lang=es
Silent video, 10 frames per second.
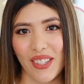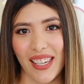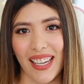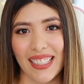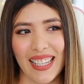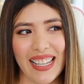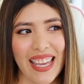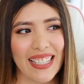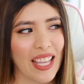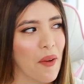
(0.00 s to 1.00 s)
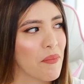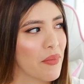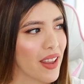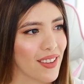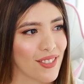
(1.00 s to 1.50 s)
chicas, el día está
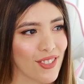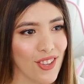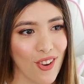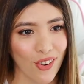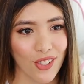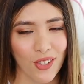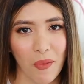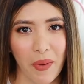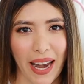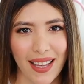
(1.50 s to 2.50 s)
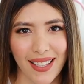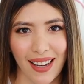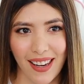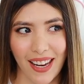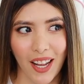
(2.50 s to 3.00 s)
precioso para
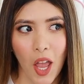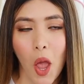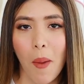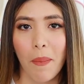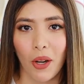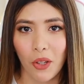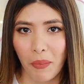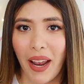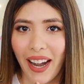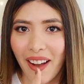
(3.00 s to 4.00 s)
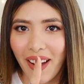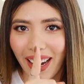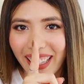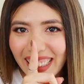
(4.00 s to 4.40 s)
salir, pero no para grabar.